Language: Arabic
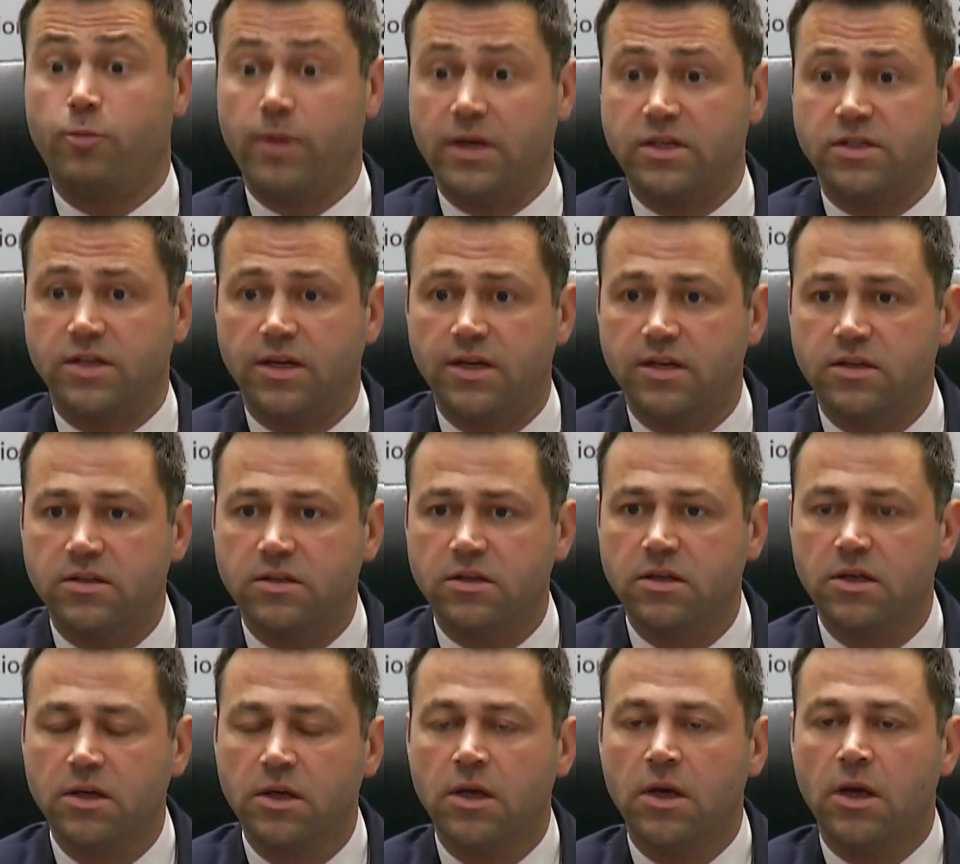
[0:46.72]

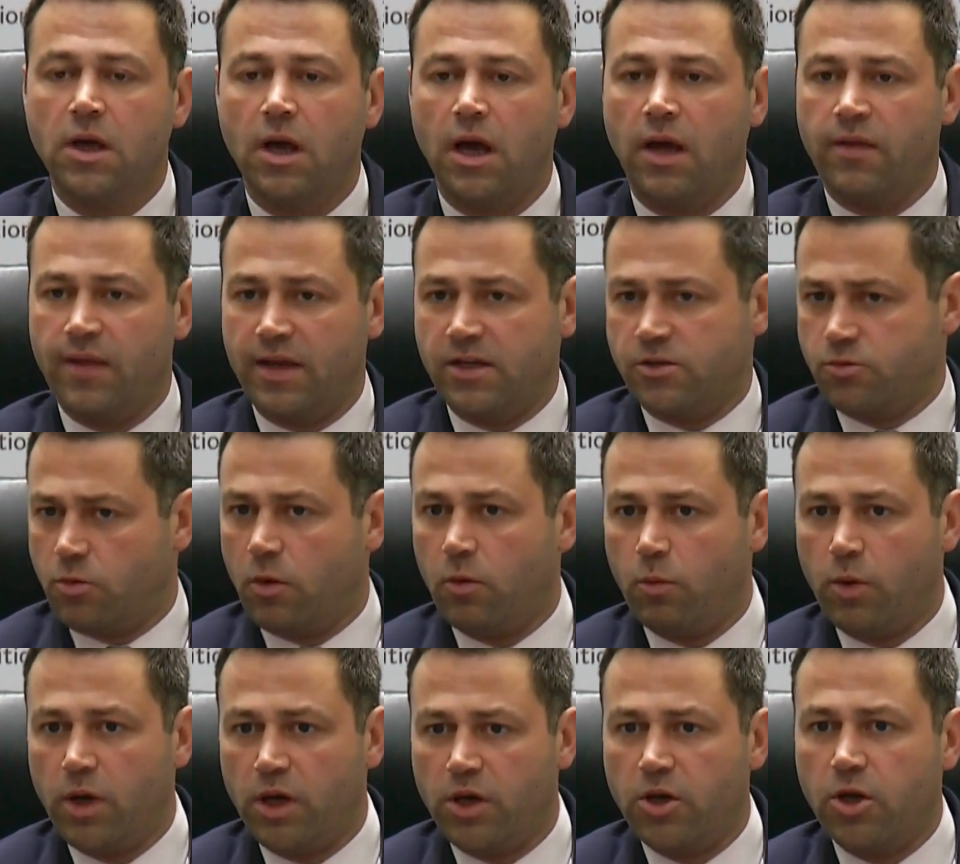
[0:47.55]
مشاريعها ووجهتها
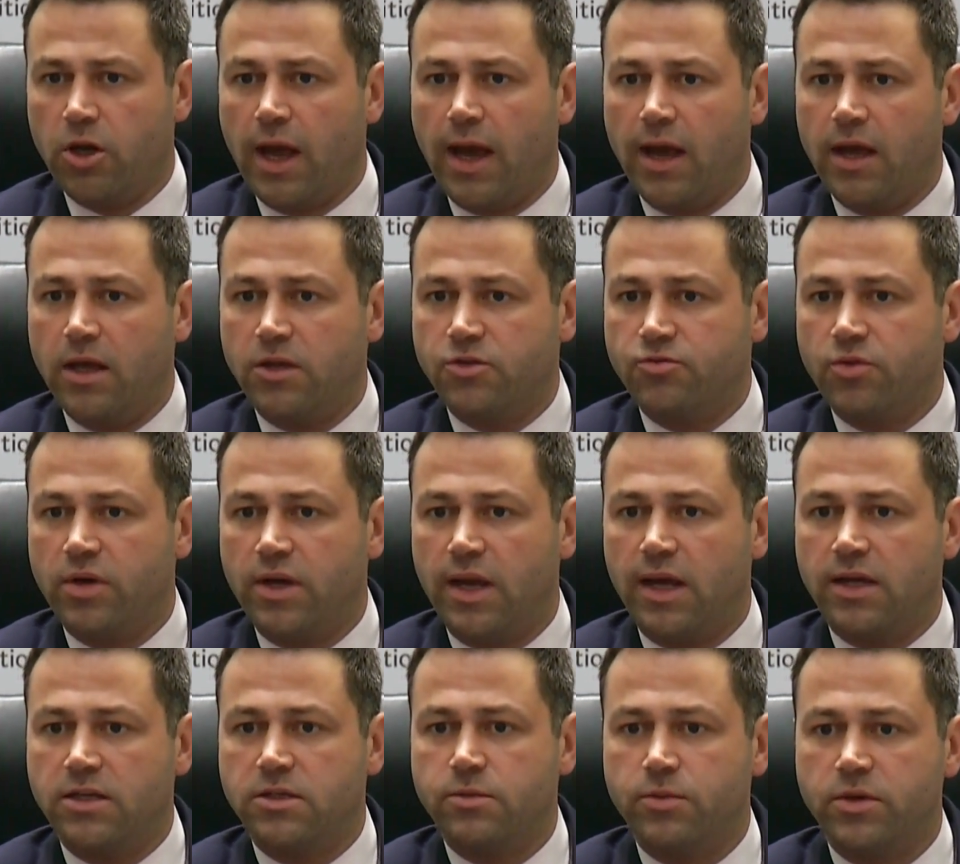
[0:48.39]
السياحية
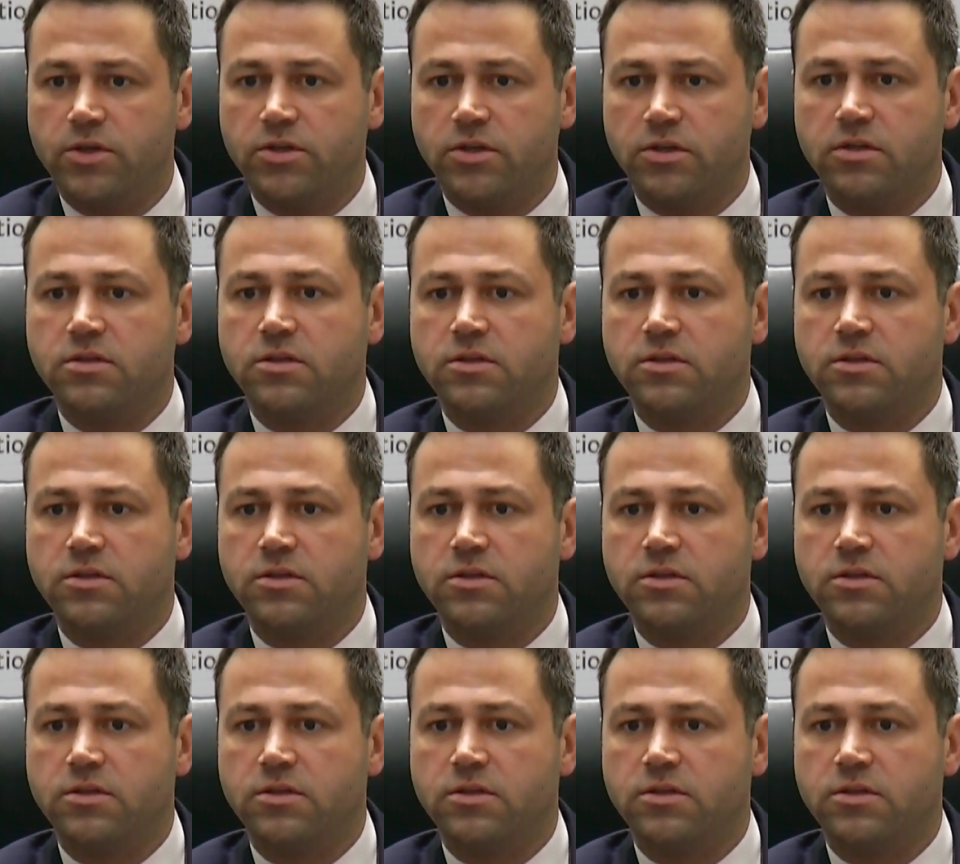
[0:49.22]
وترفيهية